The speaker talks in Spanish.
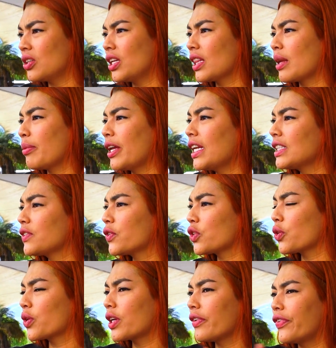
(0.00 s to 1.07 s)
con el tema de las
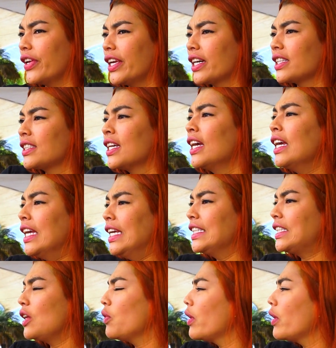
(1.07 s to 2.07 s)
fotografías y si